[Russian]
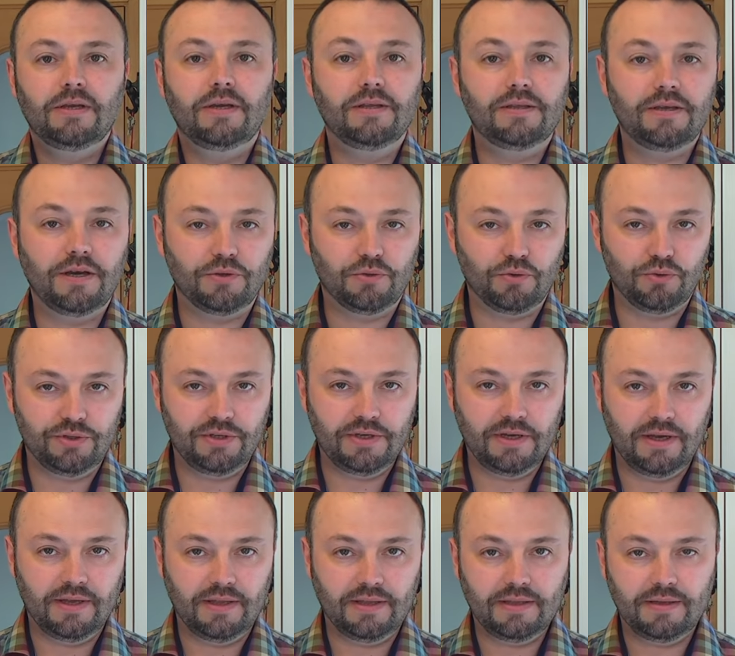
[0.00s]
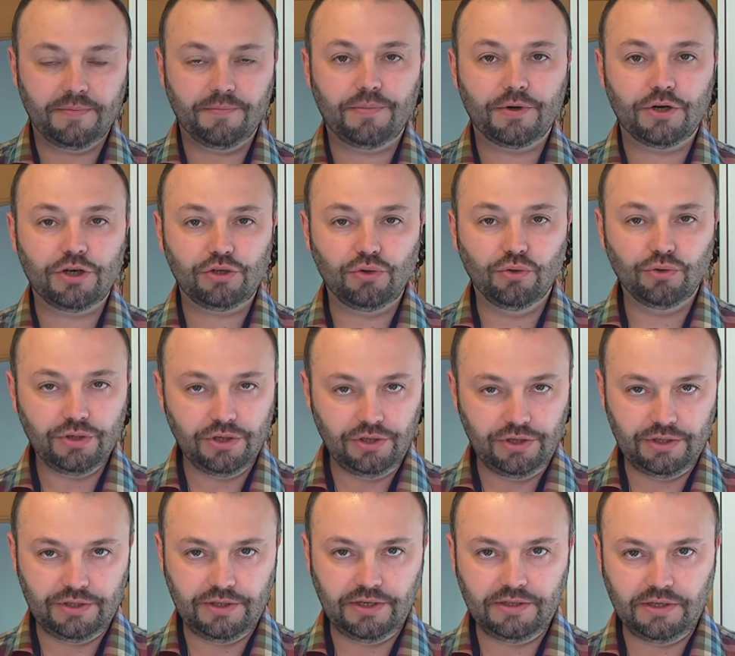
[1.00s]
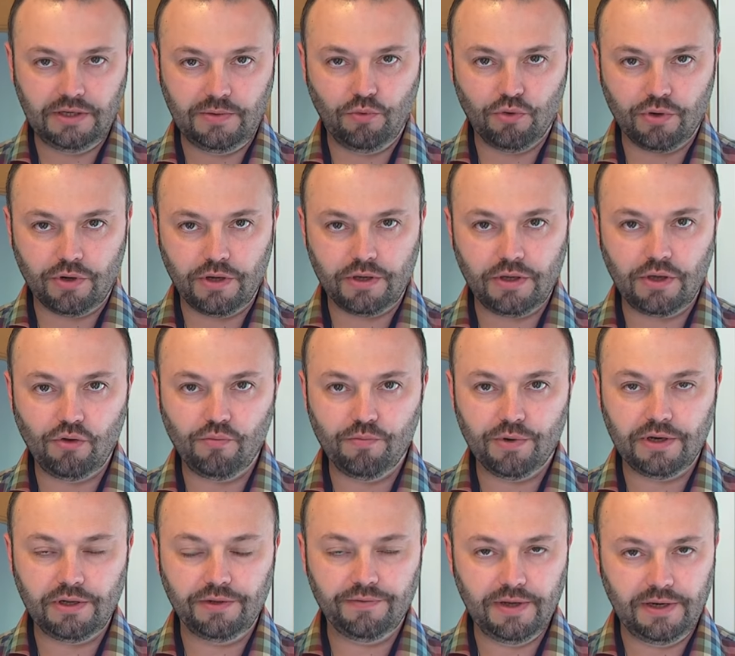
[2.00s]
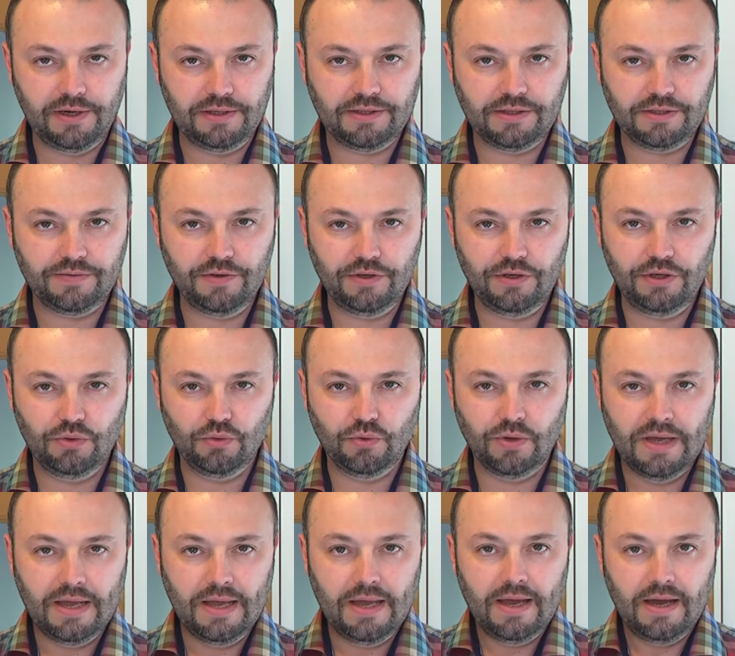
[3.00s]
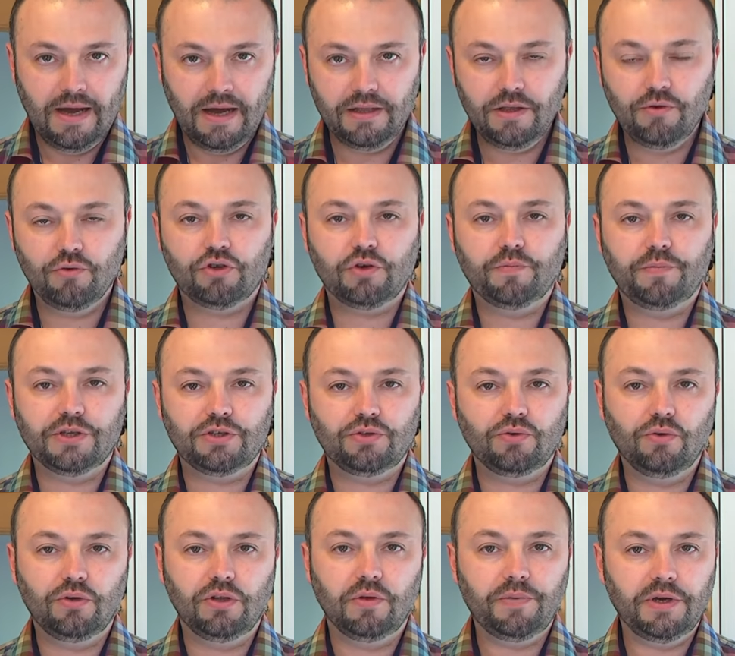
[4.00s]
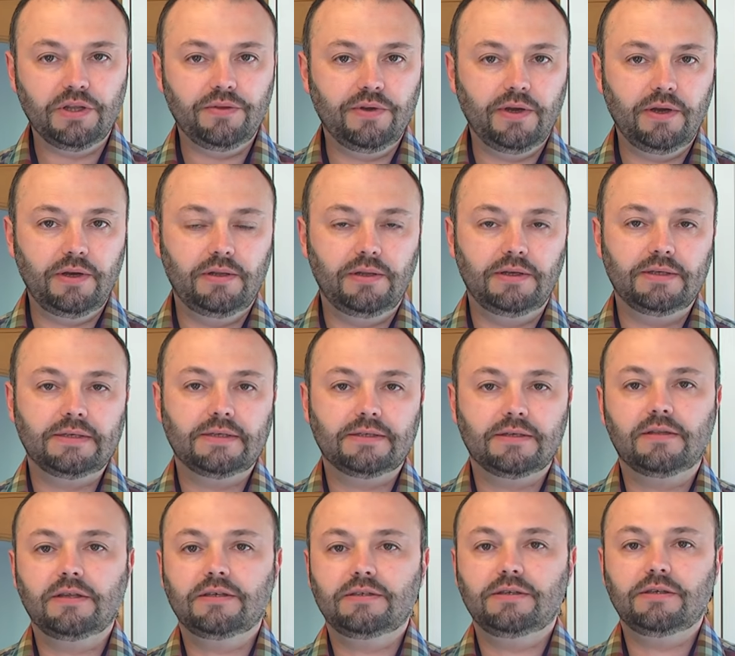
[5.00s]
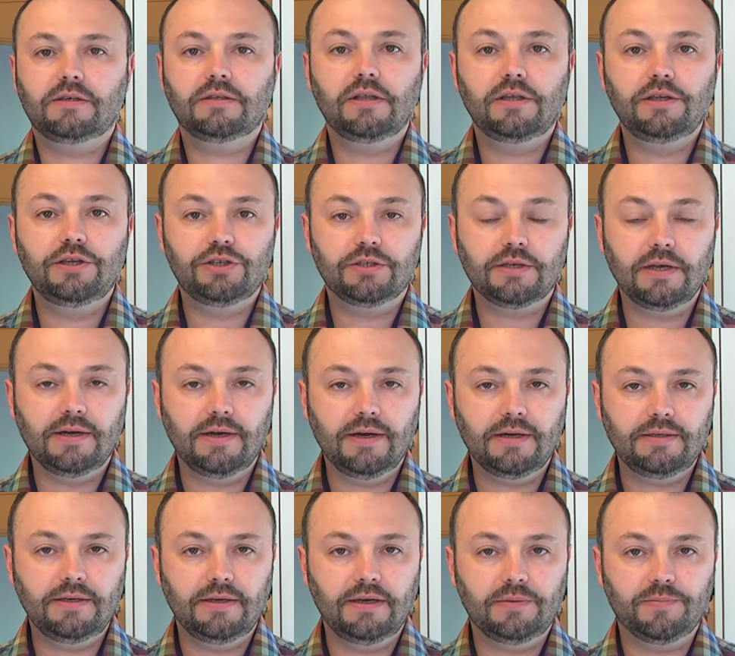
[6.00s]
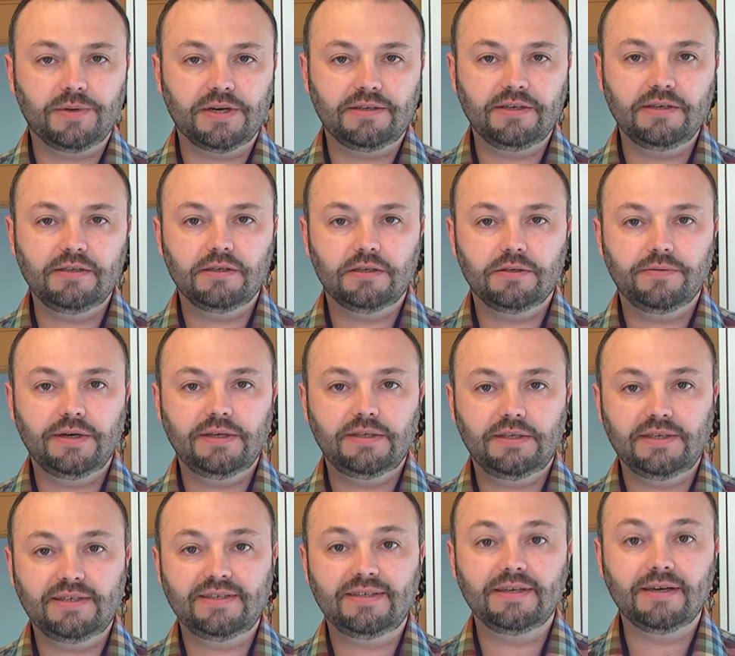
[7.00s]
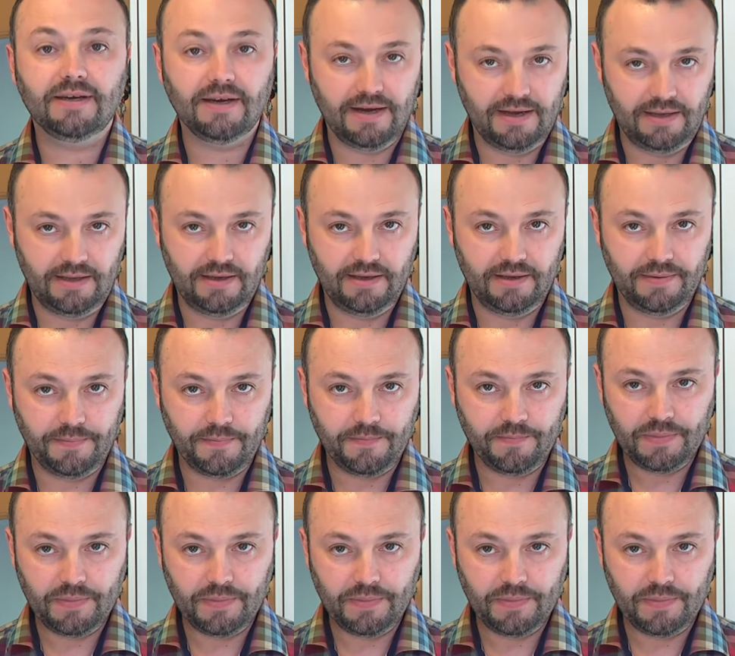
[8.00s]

Итак, друзья, прошло 3 часа с тех пор, как я убрал вялиться свинину. Она уже подсохла, подвялилась. Согласно технологической карте, этот процесс называется стекание.